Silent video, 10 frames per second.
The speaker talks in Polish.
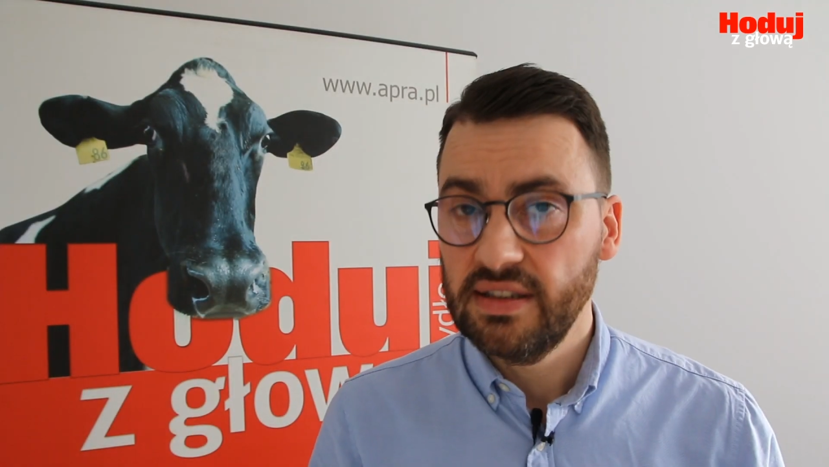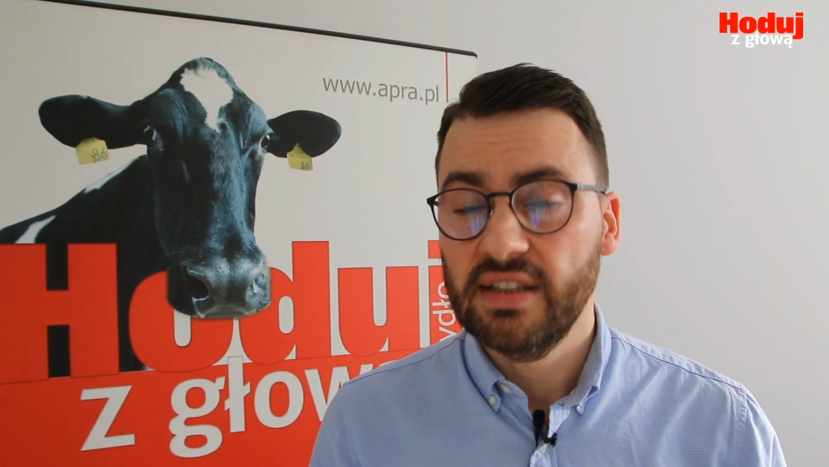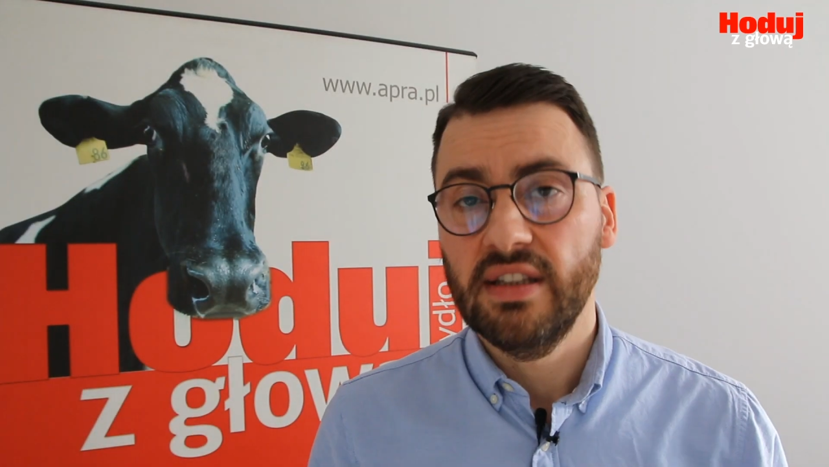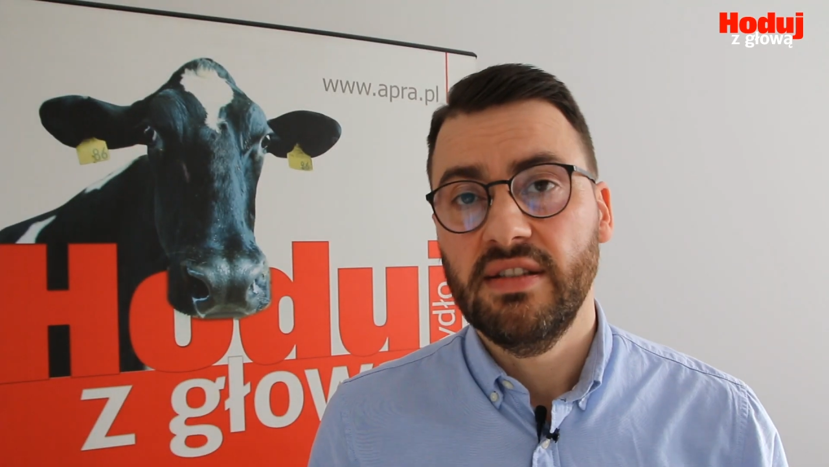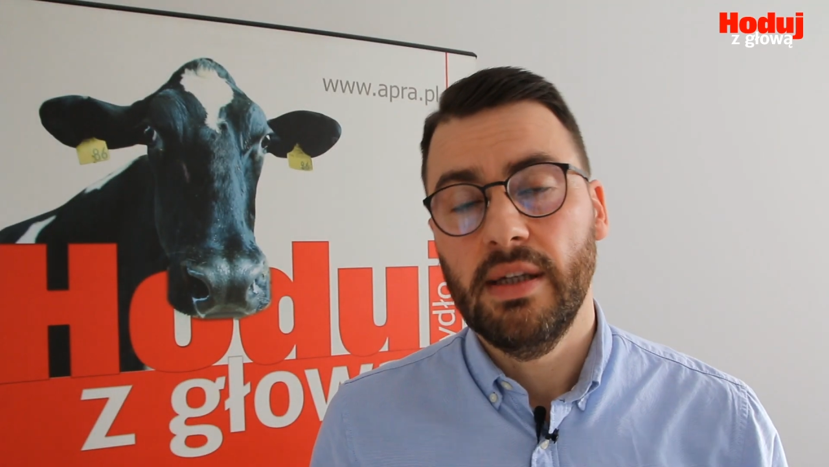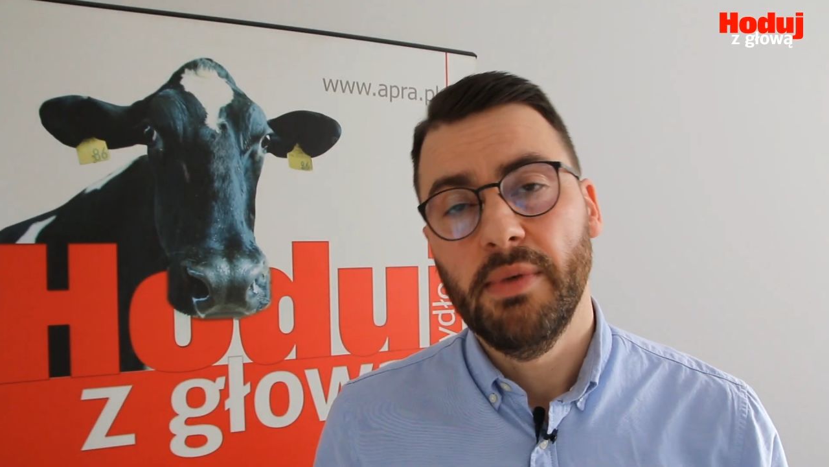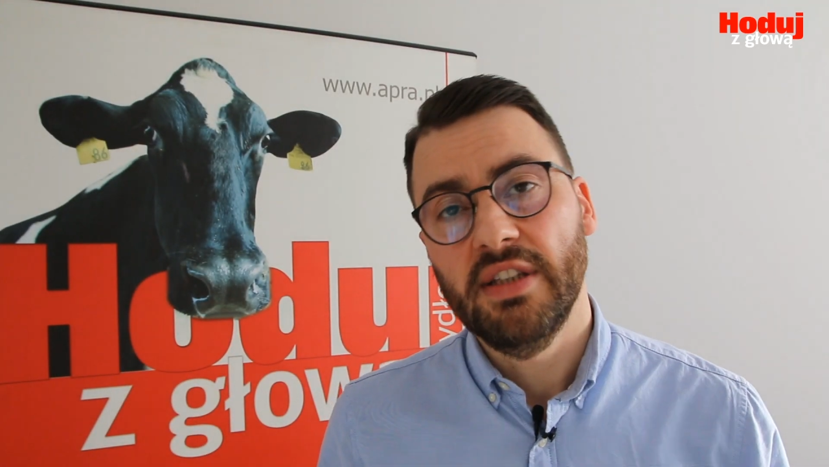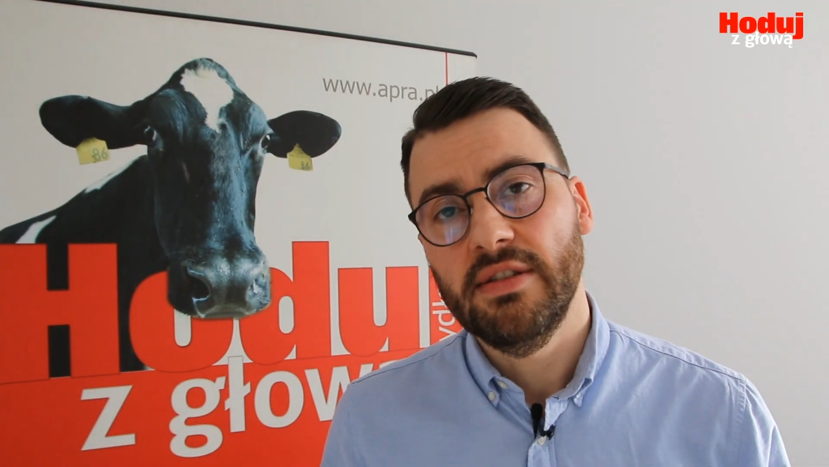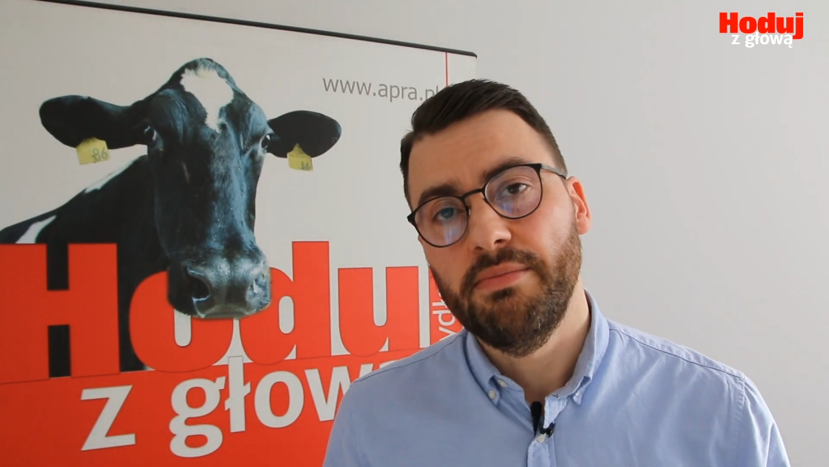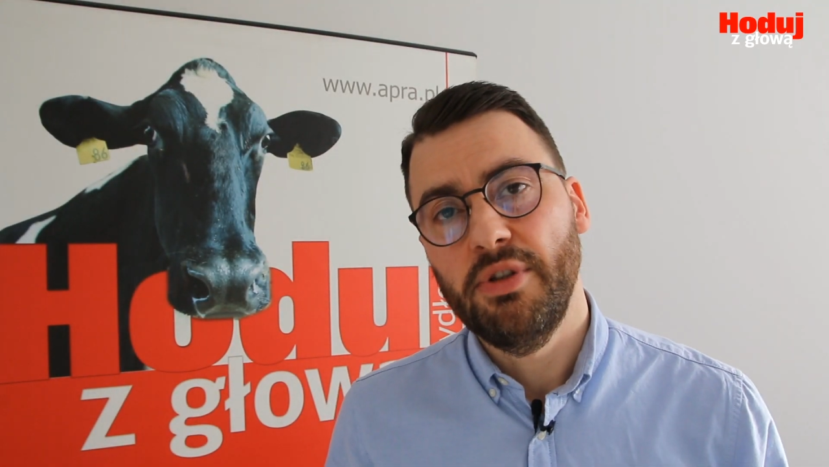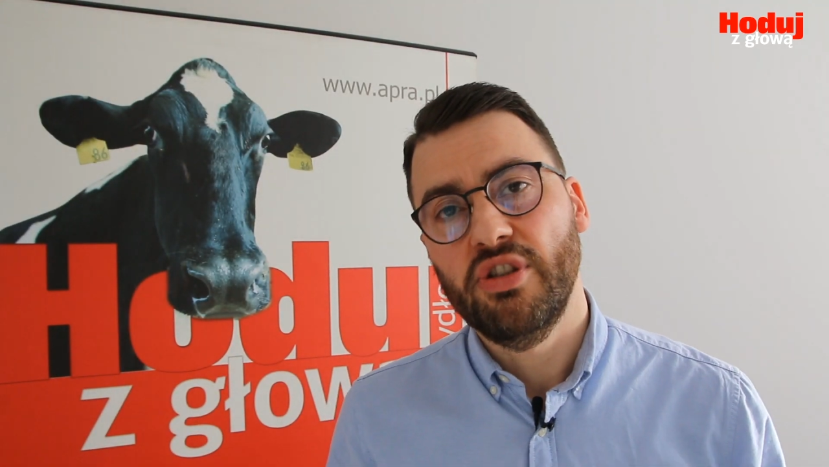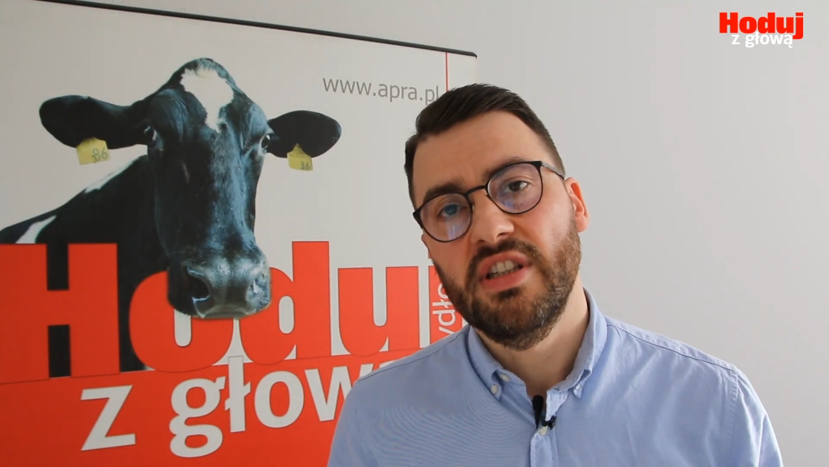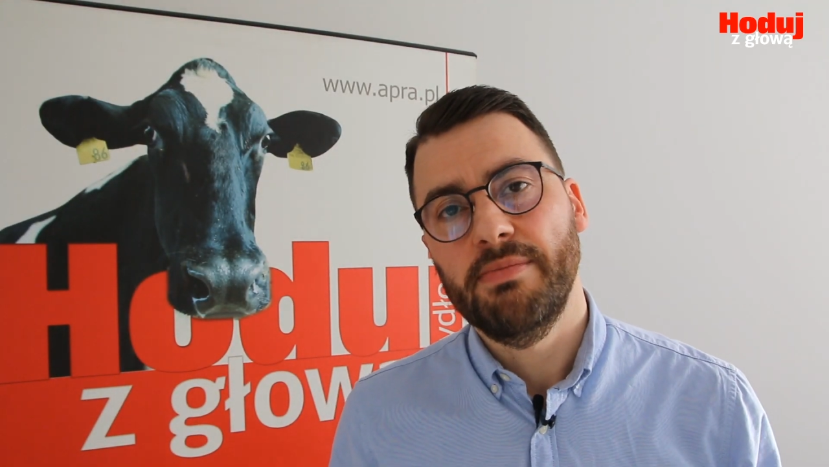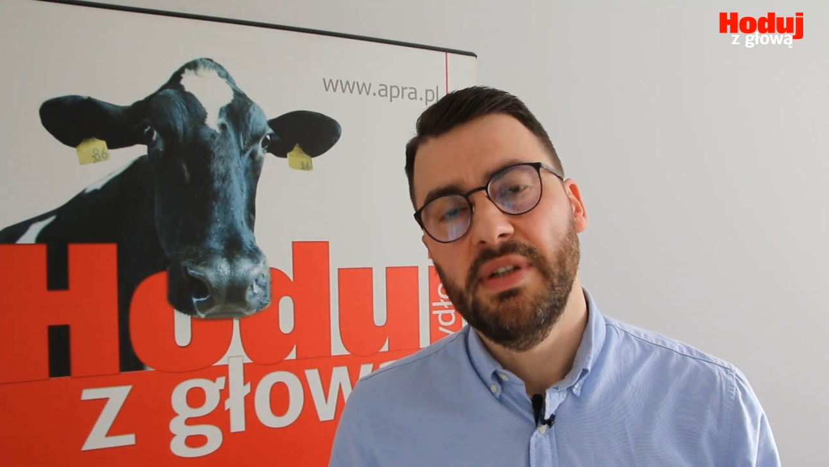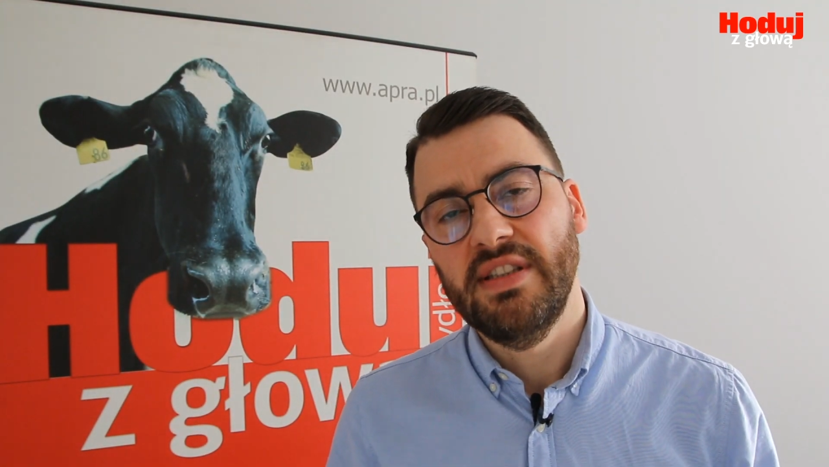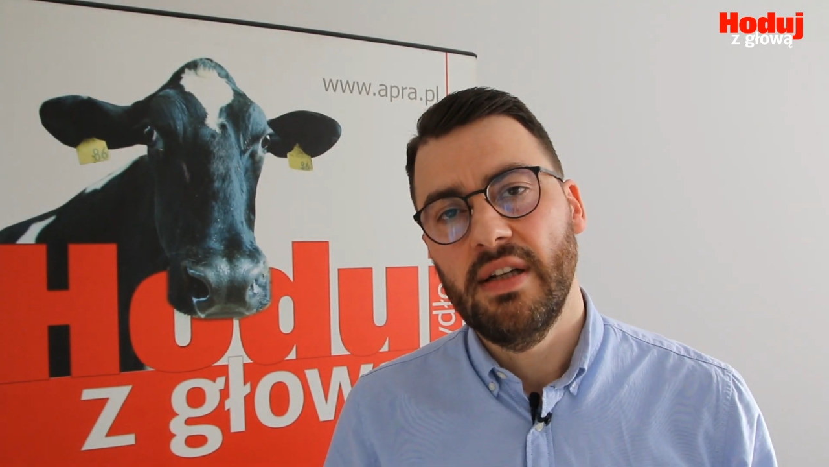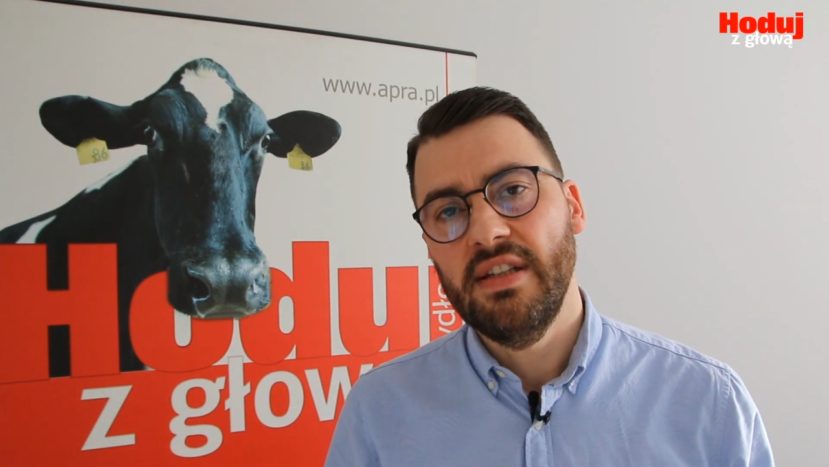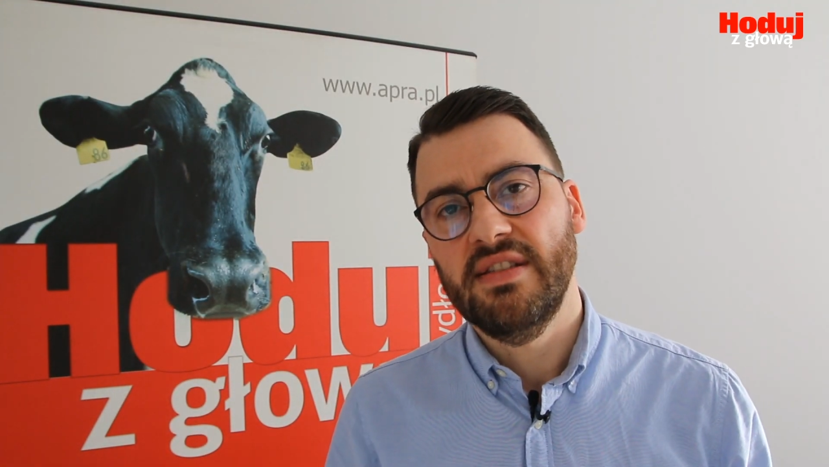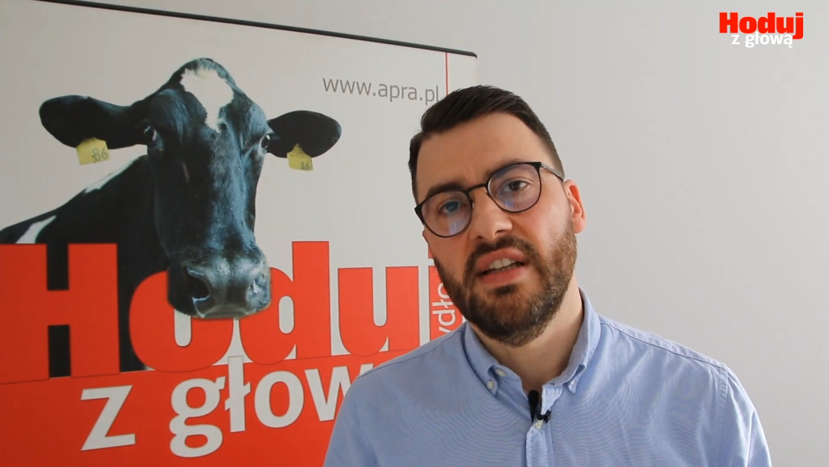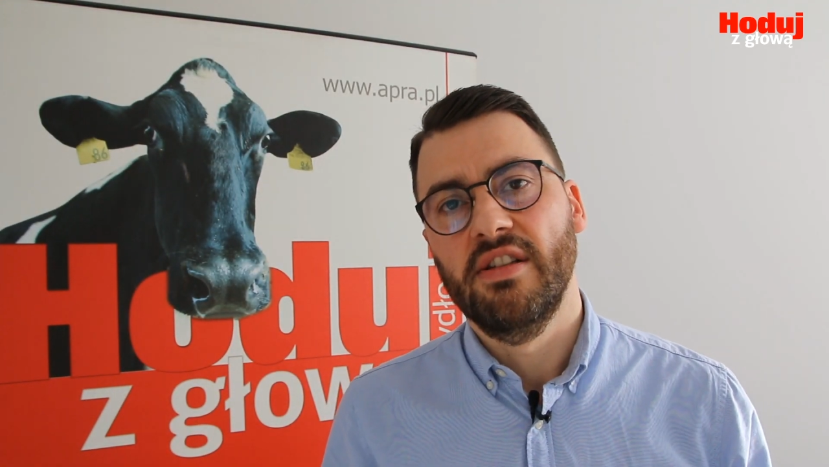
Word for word: na ten temat pisze specjalista